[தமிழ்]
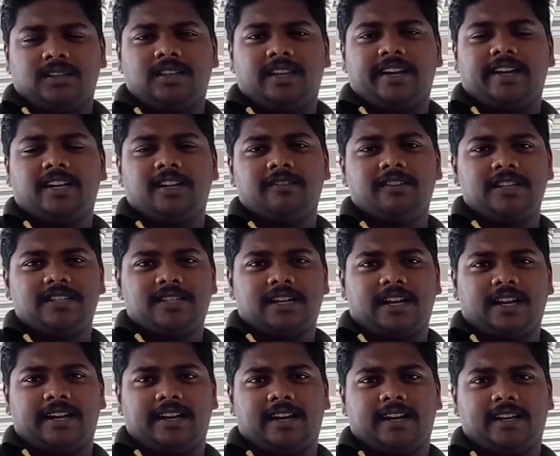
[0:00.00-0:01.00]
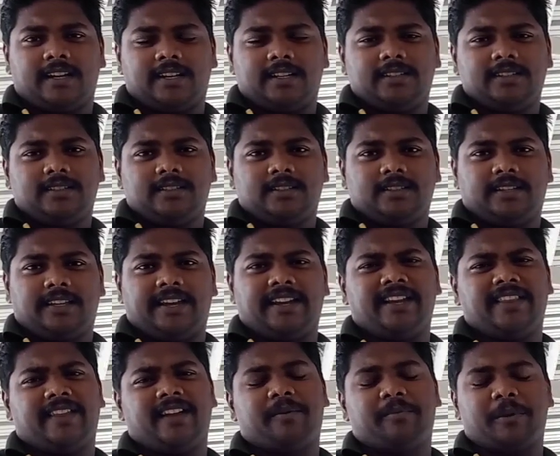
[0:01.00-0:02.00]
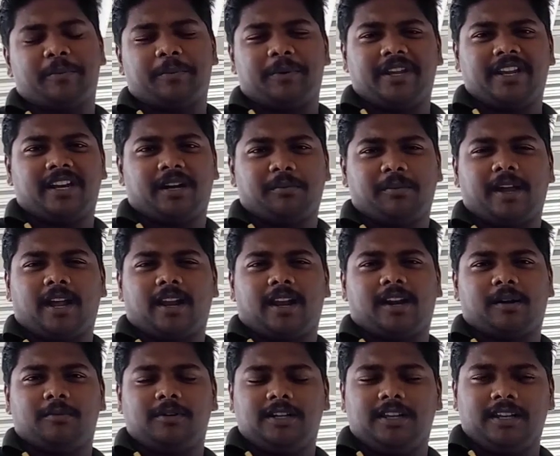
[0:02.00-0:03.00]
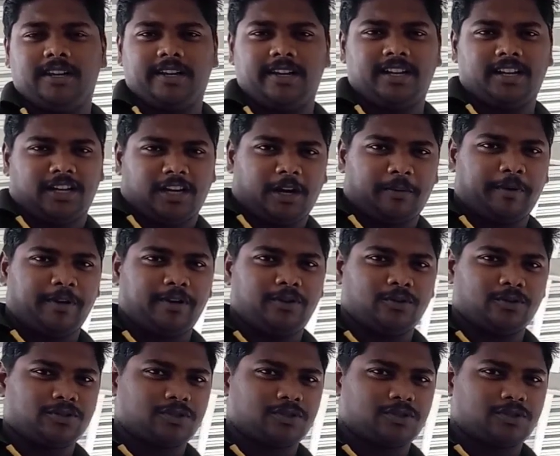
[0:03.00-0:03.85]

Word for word: இந்த எட்டு வழிச்சாலையினால் என்னதான் அப்படி பெரிய நன்மைகள்லாம் நம்மளுக்கு இருக்குது அப்படின்னு